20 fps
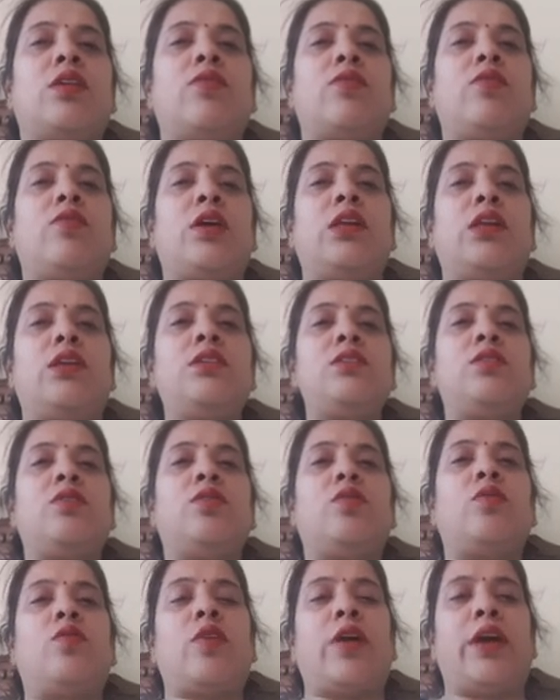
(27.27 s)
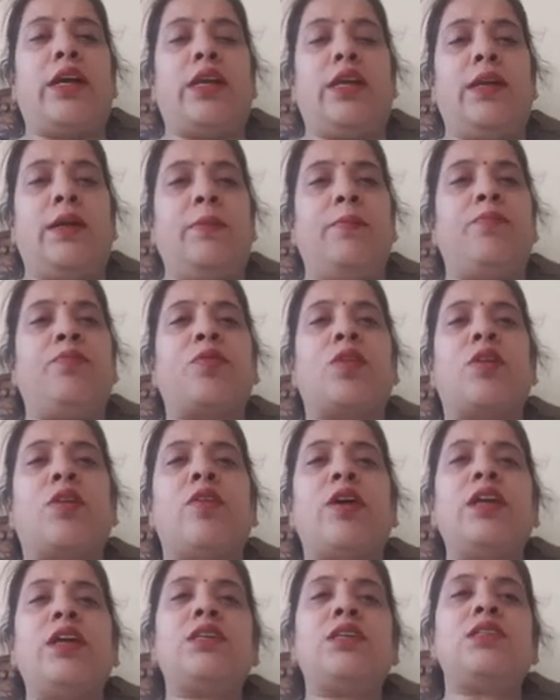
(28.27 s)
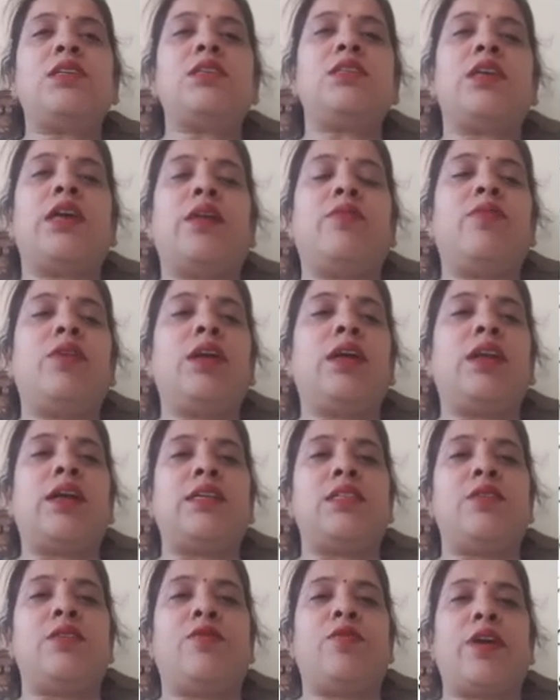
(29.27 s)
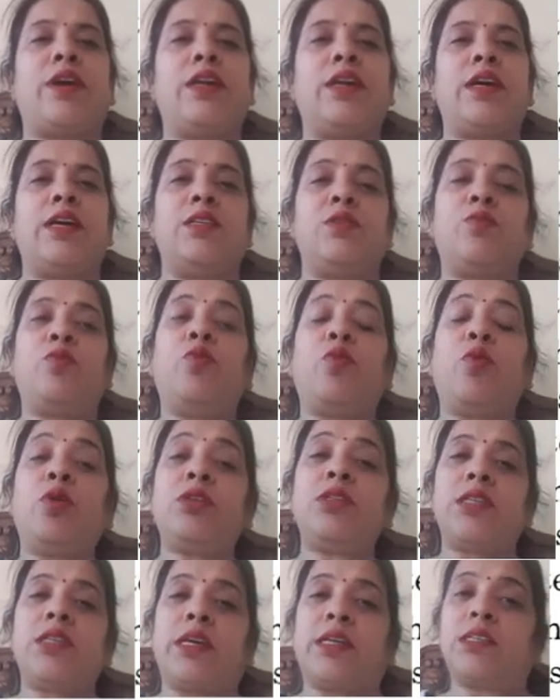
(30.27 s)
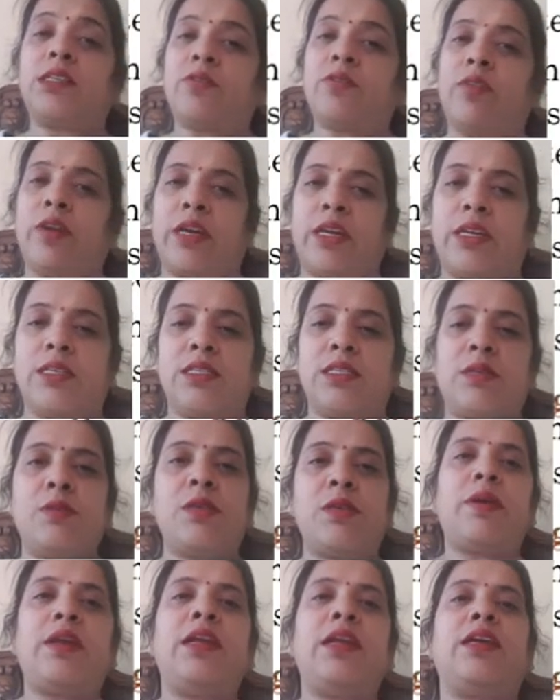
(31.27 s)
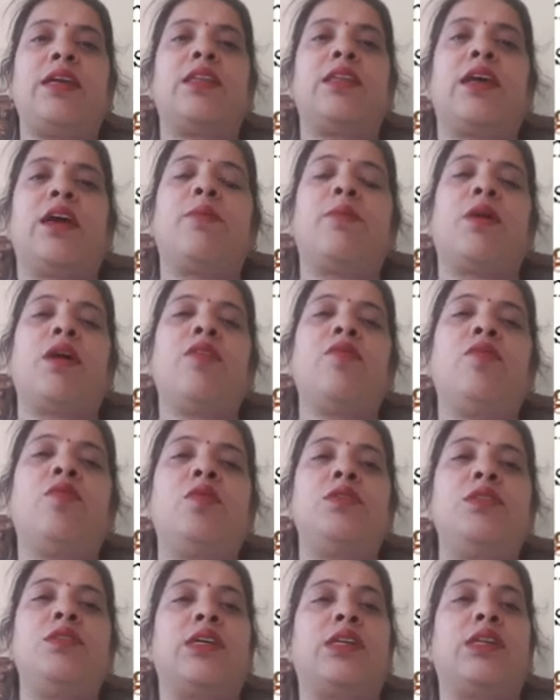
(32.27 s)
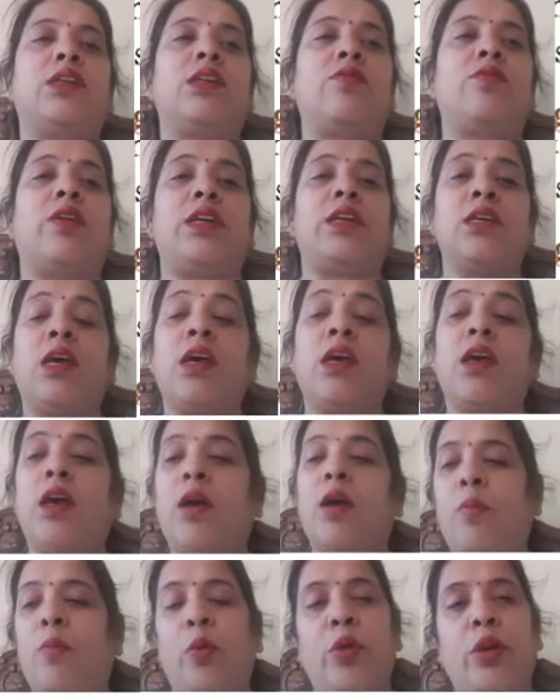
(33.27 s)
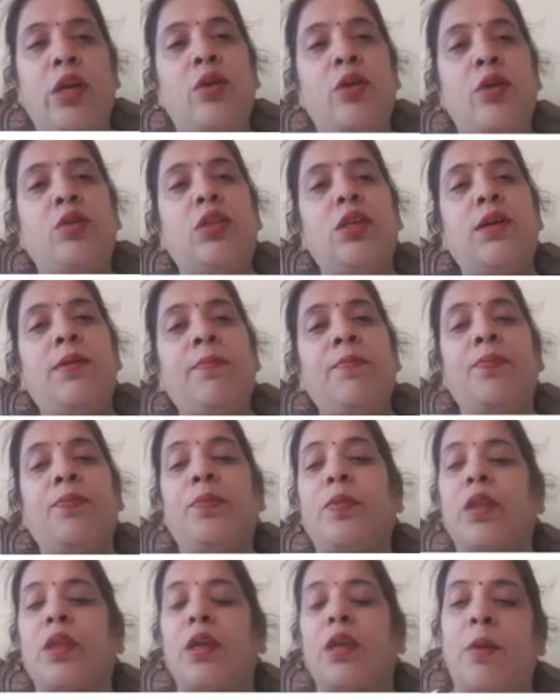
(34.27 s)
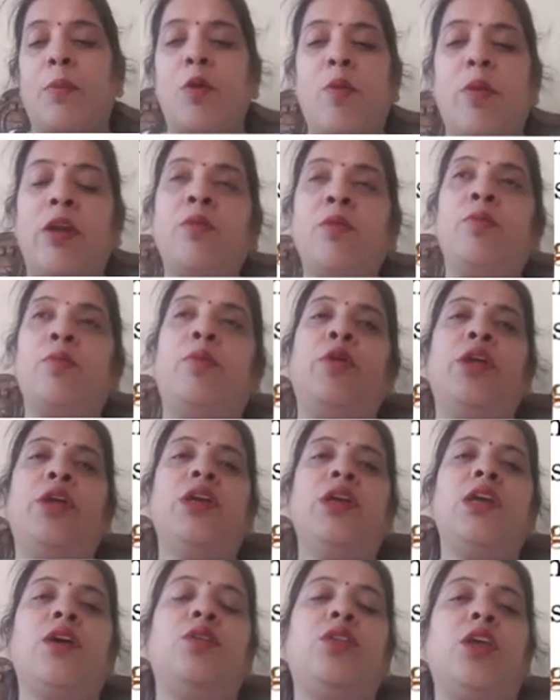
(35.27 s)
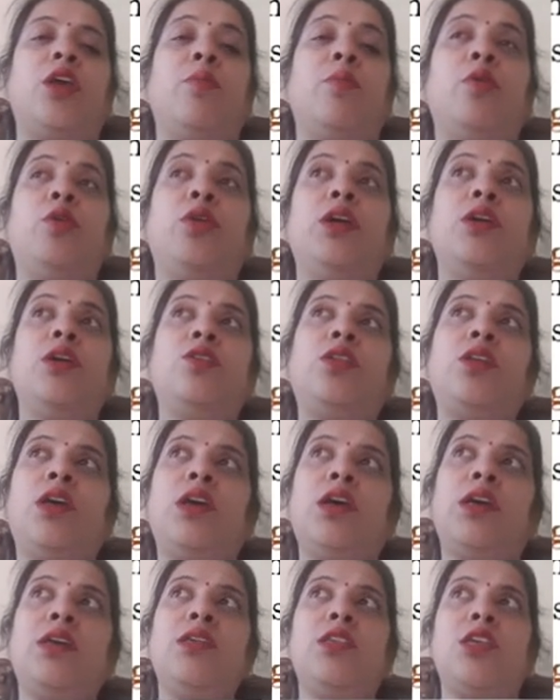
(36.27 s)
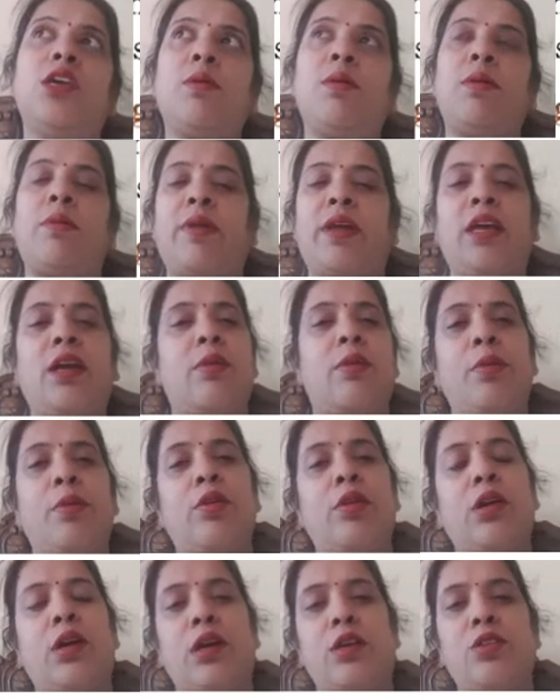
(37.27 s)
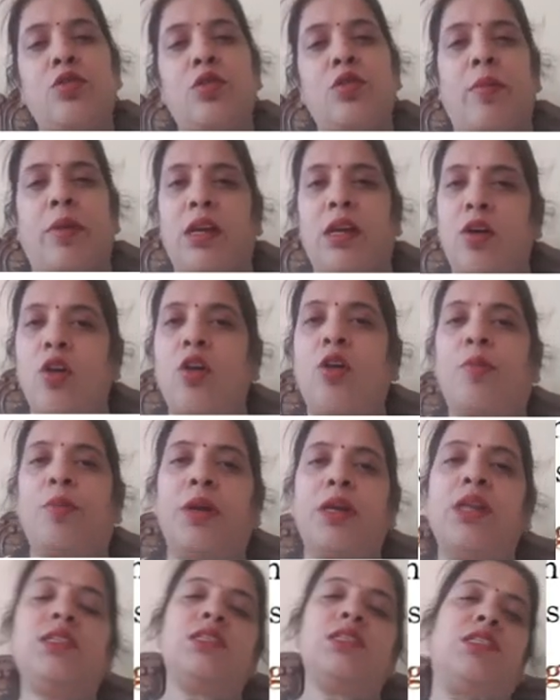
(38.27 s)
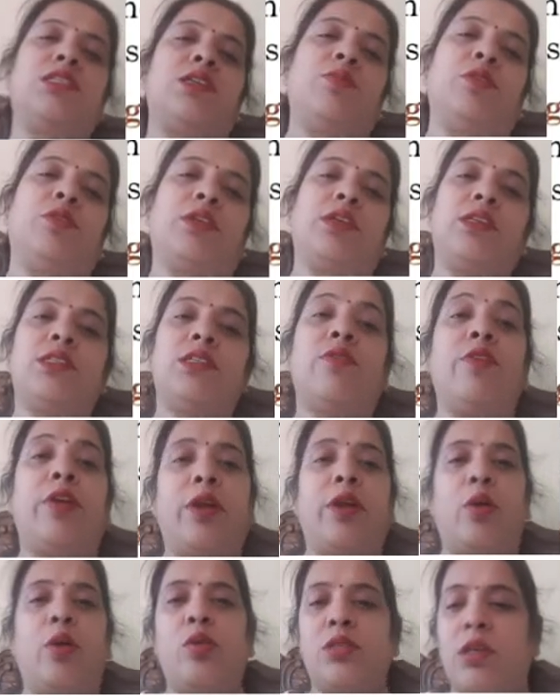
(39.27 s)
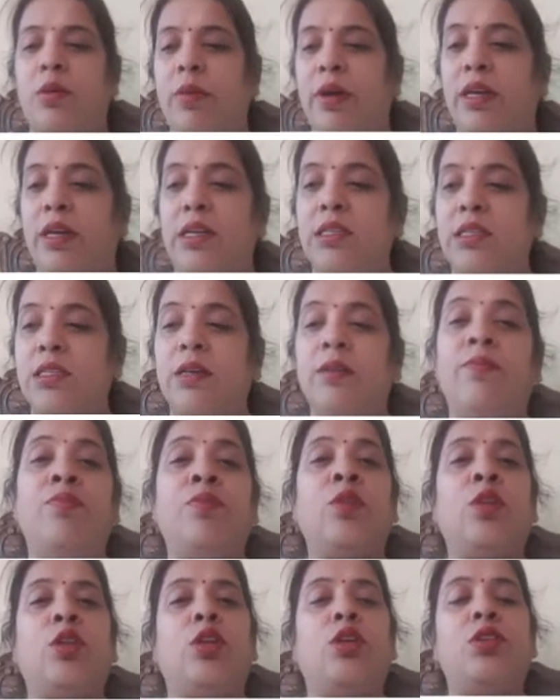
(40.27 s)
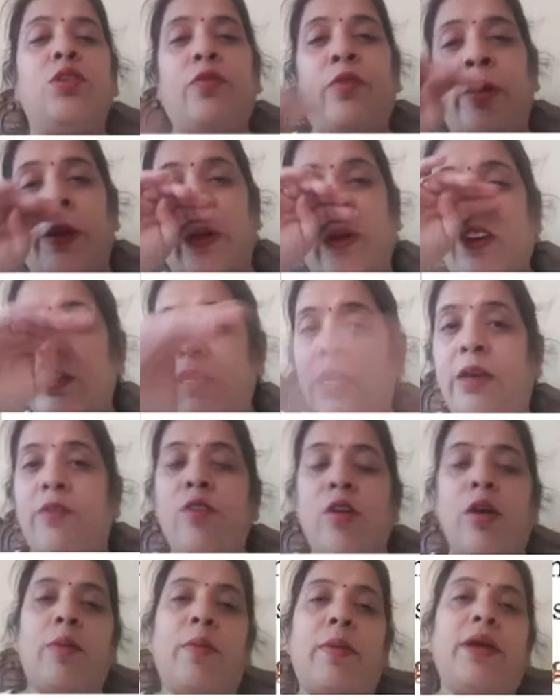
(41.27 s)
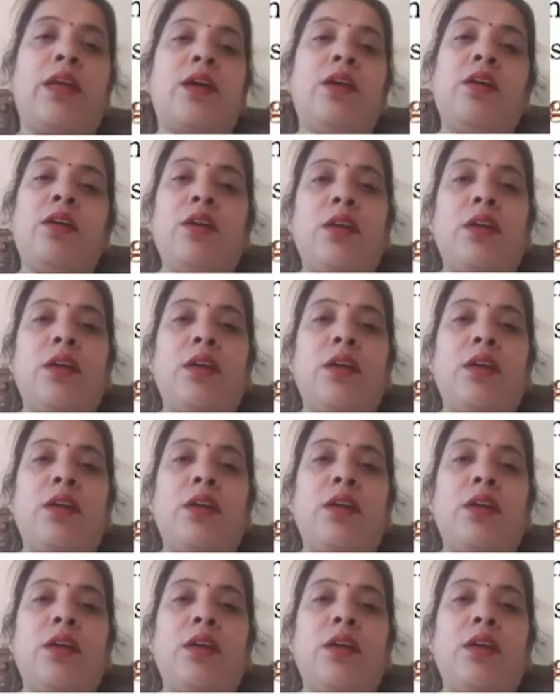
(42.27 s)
वेरीज वाइडली वायरसेस कैन बी क्लासिफाइड एज बूट सेक्टर वायरस सबसे पहले आता है आपका बूट सेक्टर वायरस बूटिंग होती है आपको मालूम बूटिंग क्या होती है बूटिंग होती है जब हमारे कंप्यूटर का जो हमारा ऑपरेटिंग सिस्टम होता है जैसे विंडोज़ है मान लीजिए तो जो विंडोज़ है वो हमारा